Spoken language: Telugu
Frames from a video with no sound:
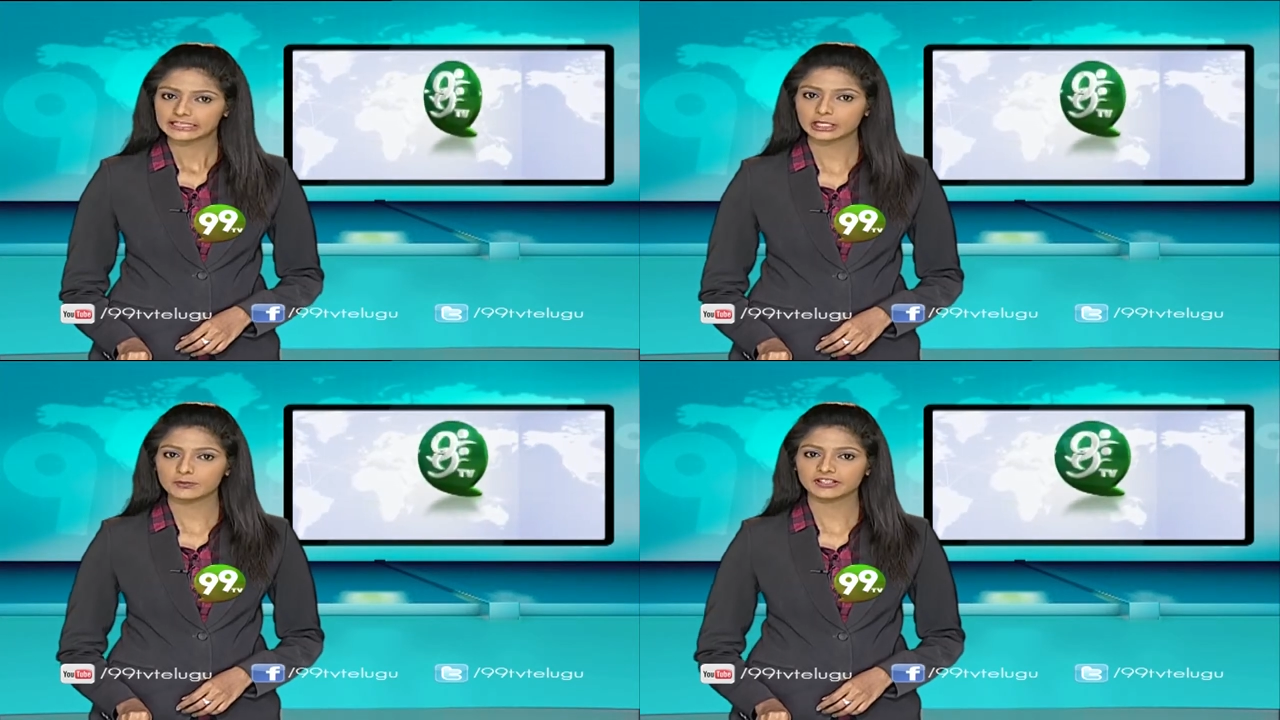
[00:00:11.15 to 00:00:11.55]

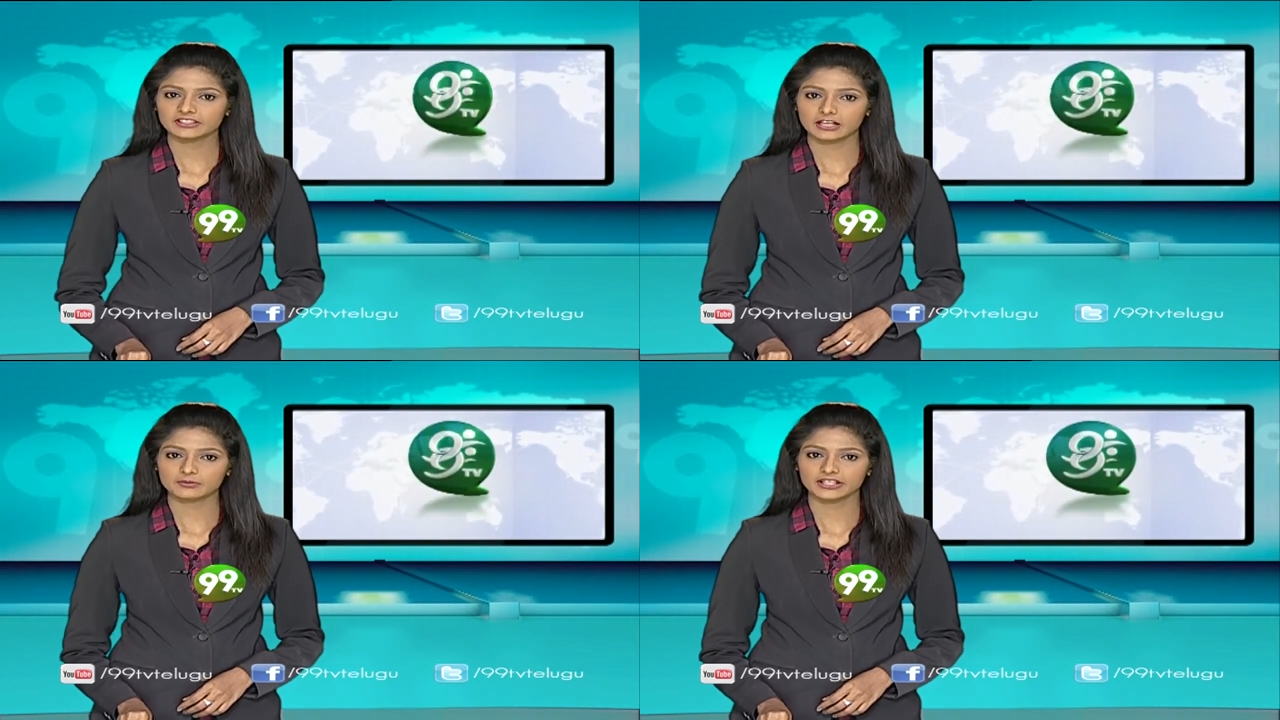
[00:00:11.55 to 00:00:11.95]

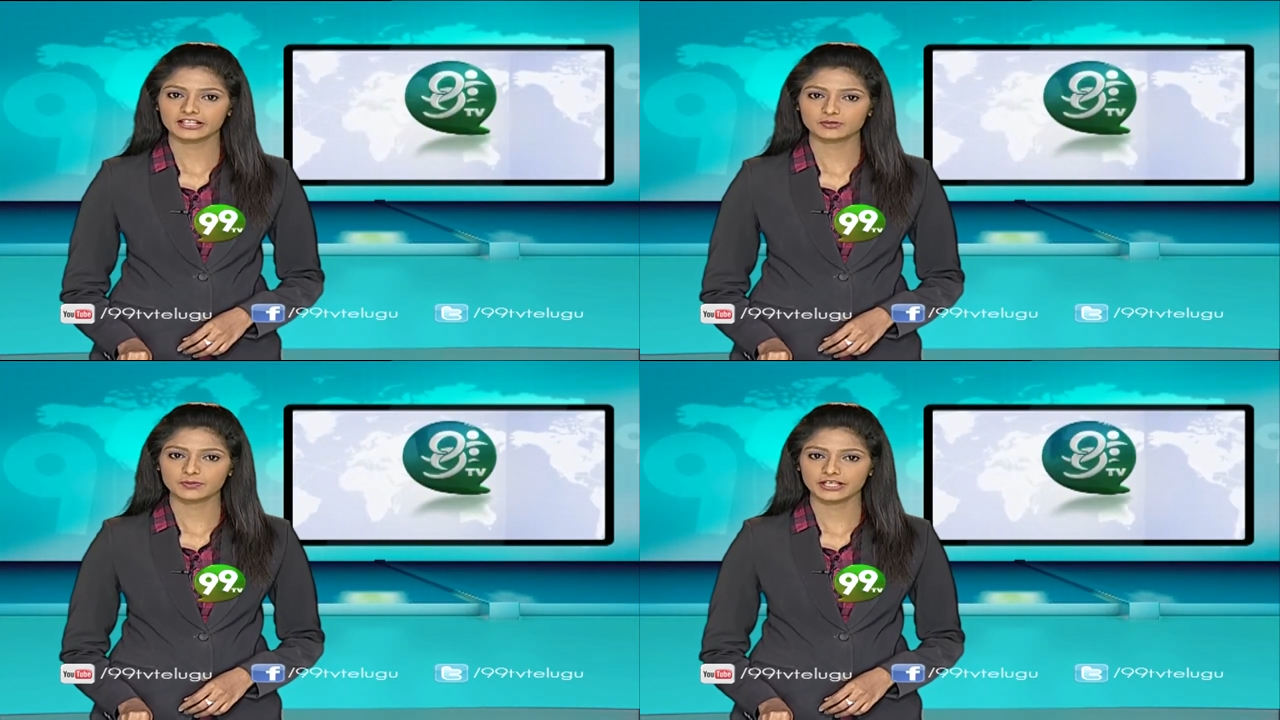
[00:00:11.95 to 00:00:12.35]
తిరుపతి అర్బన్
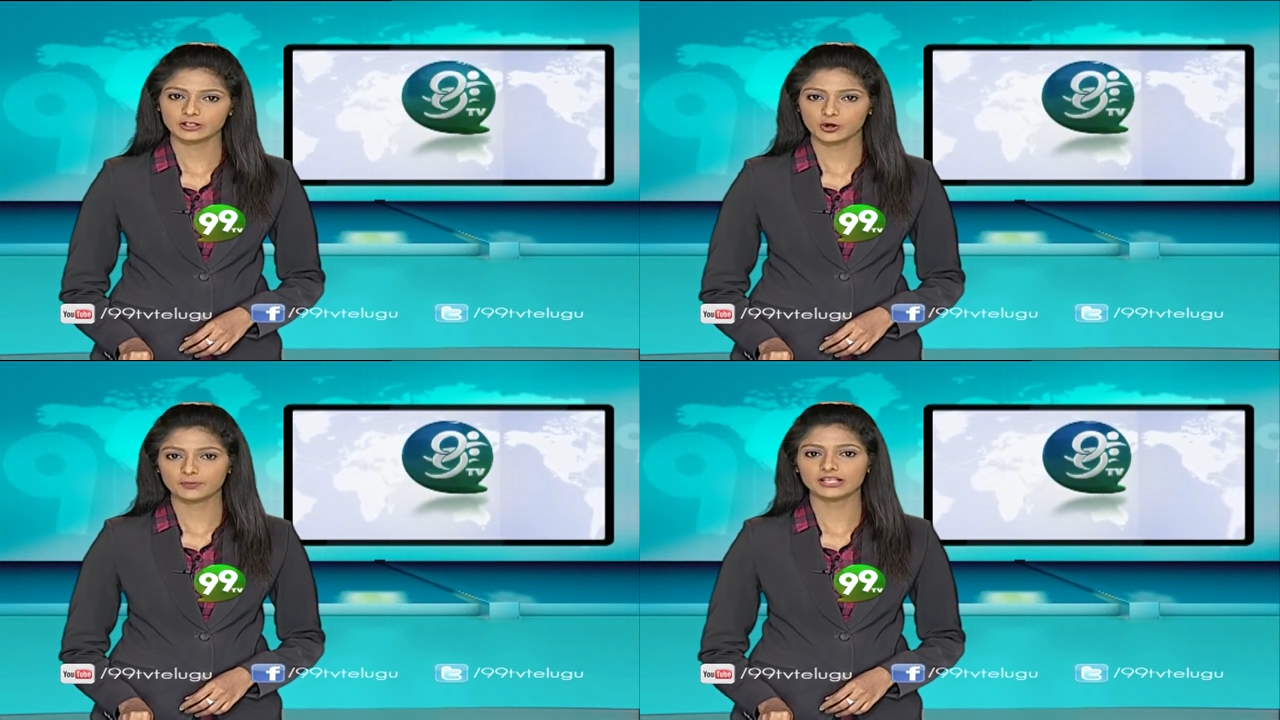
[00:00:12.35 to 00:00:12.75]
ఎస్పీ
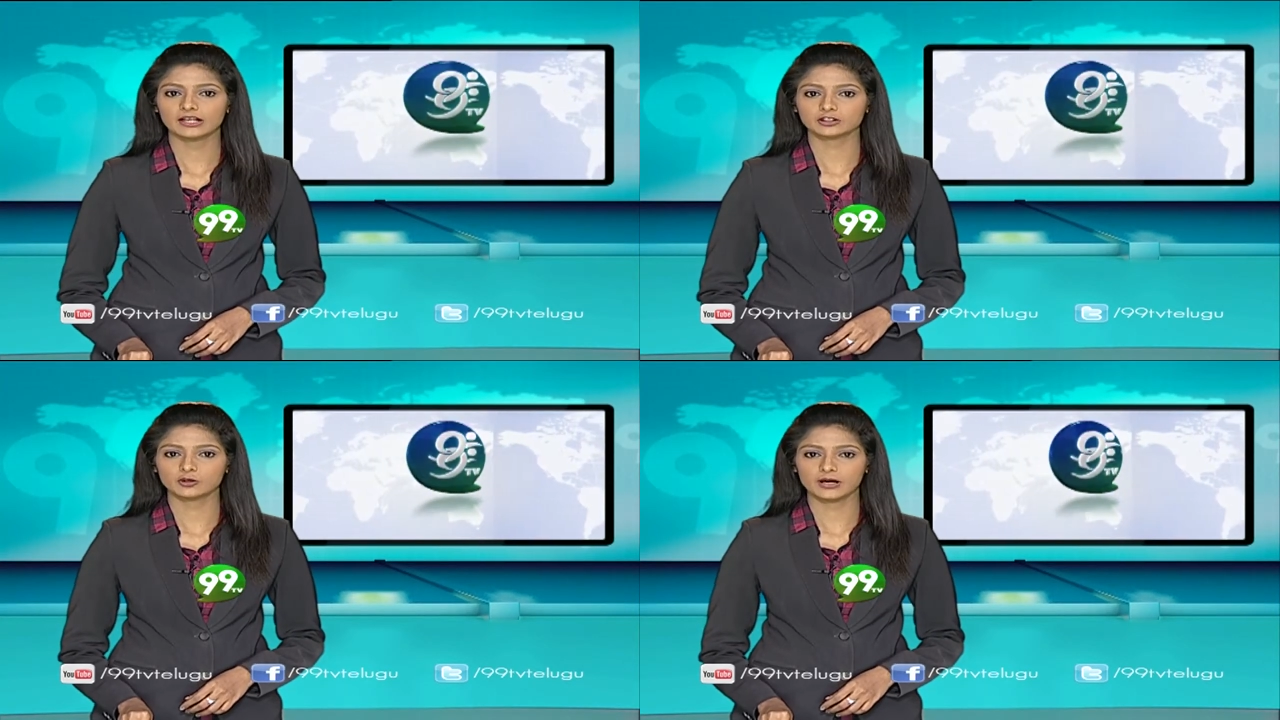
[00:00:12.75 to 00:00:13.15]

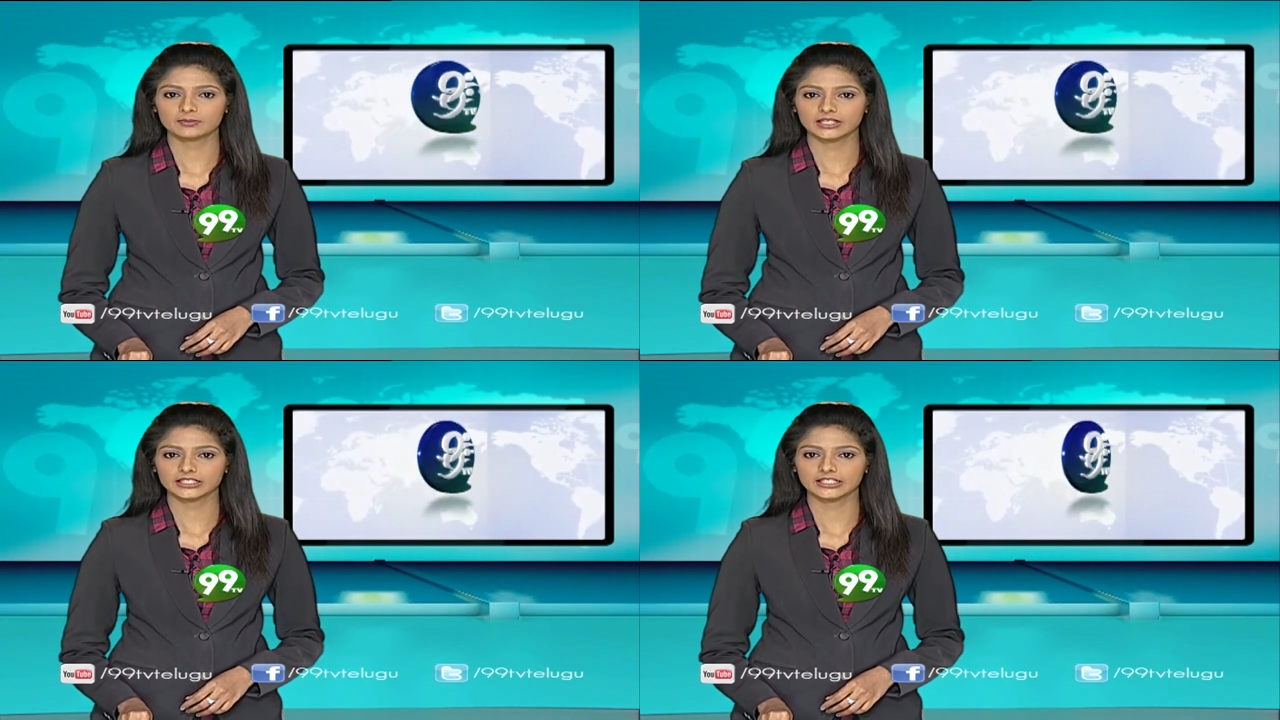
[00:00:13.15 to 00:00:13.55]
గోపీనాథ్తో మా
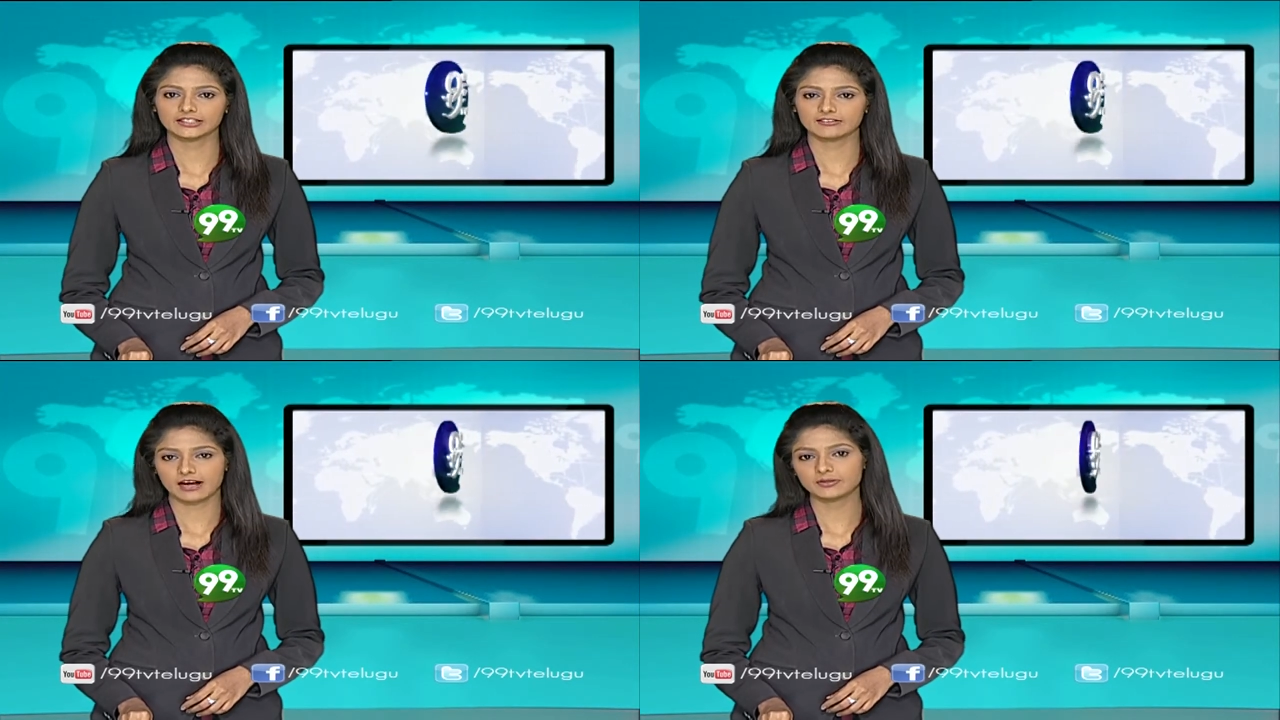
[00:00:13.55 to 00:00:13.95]

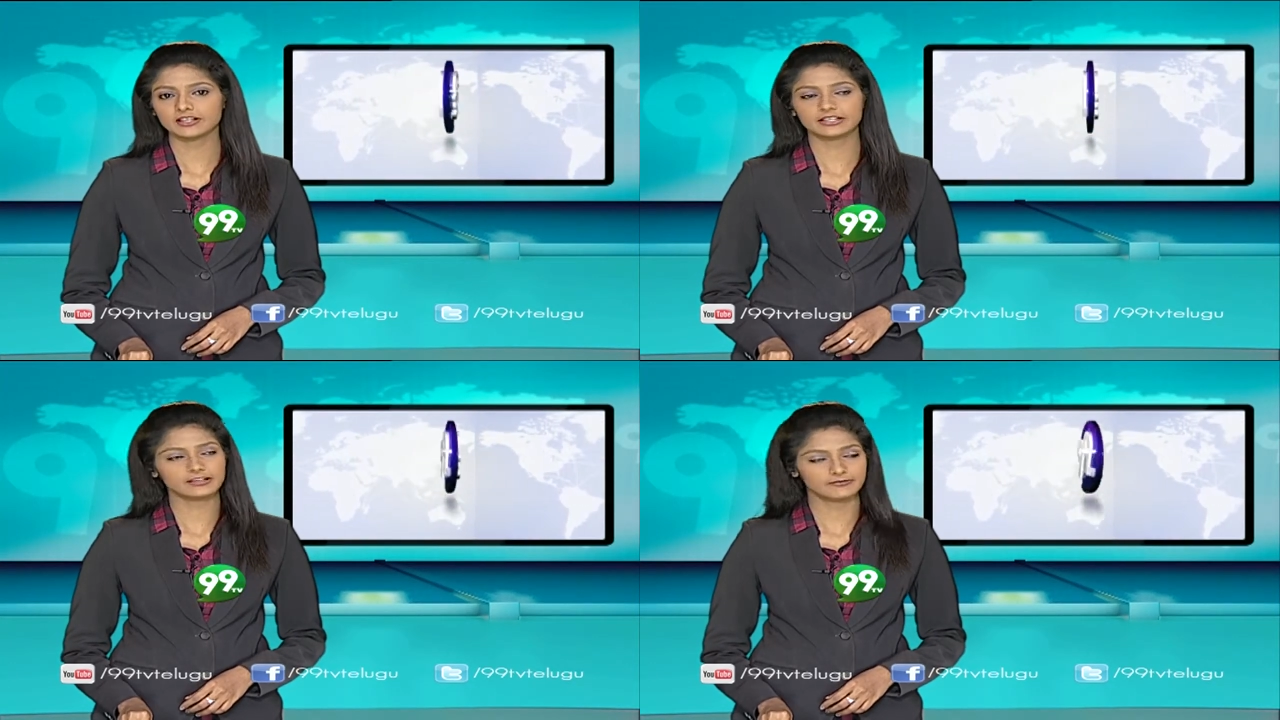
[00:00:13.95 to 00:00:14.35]
ప్రతినిధి
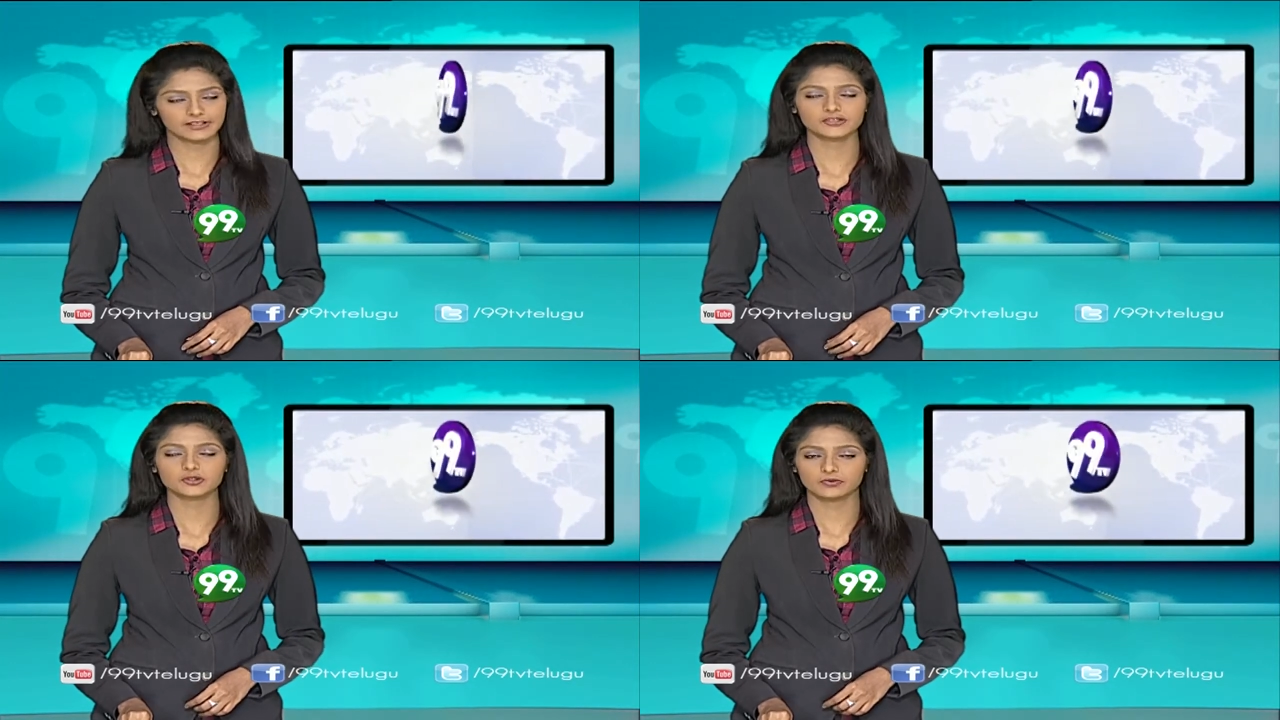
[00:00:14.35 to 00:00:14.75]
రామిరెడ్డి
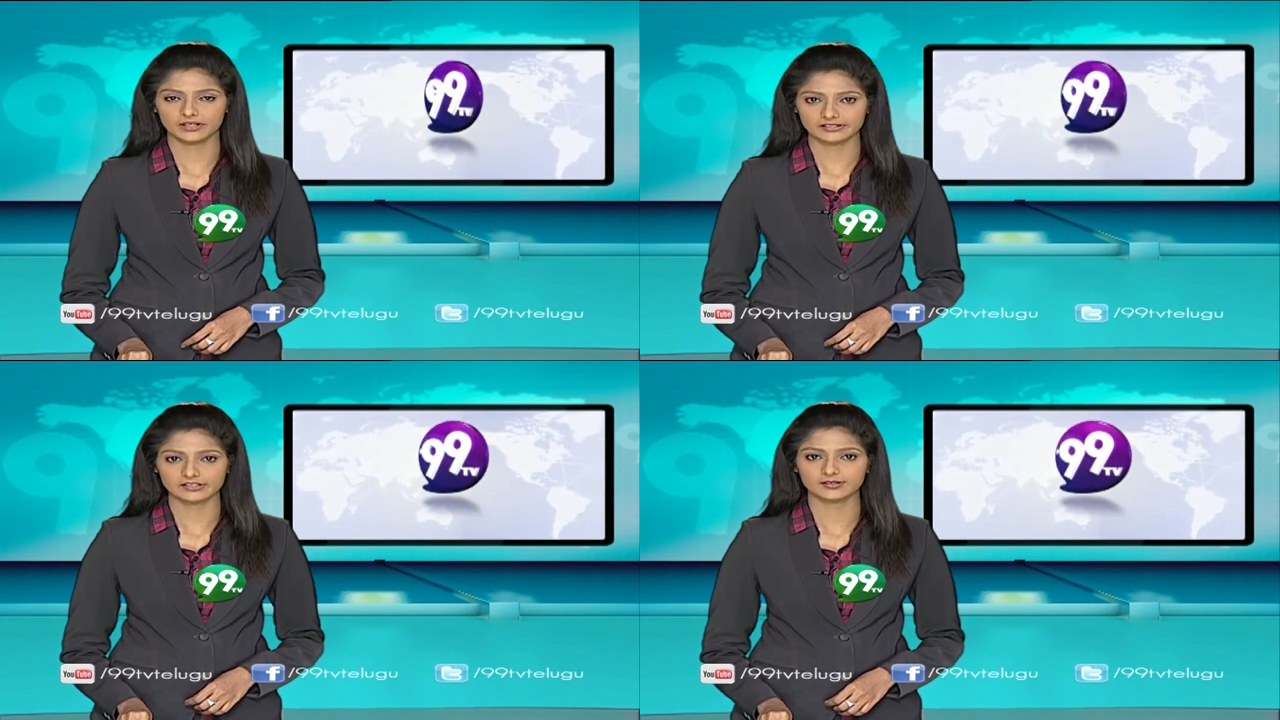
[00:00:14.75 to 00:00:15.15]
ఫేస్ టు
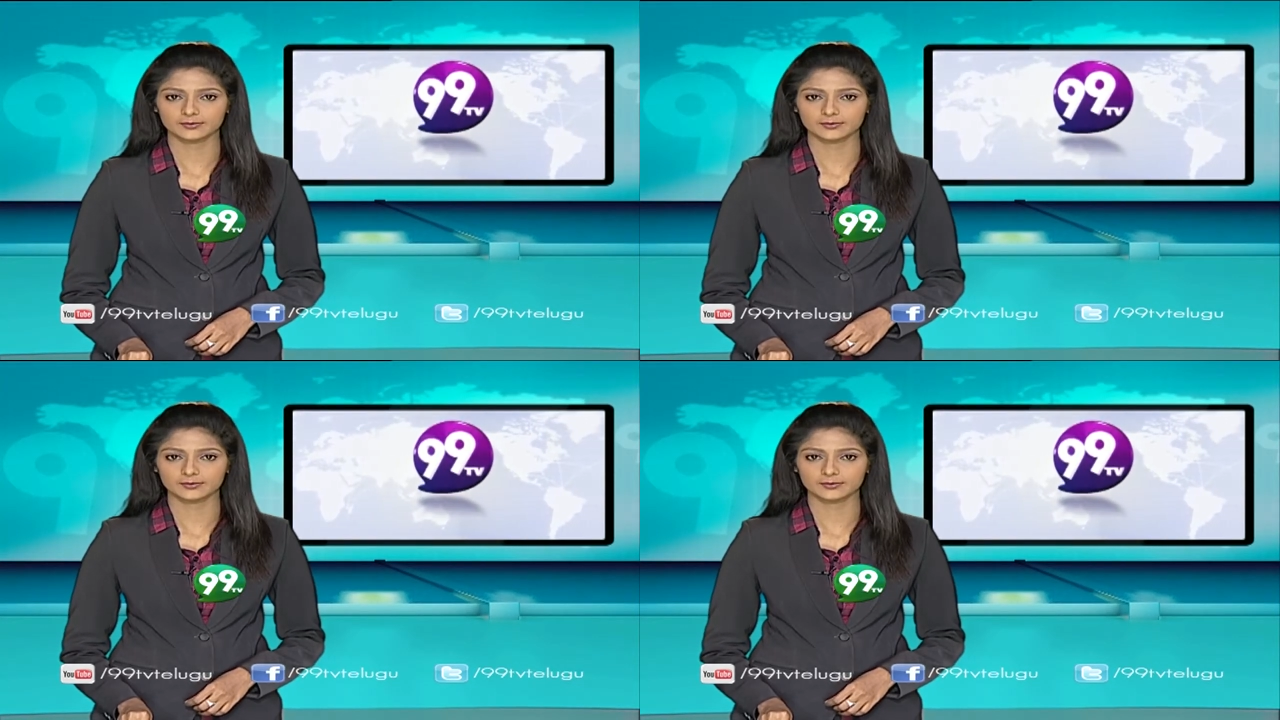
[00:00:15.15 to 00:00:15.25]
ఫేస్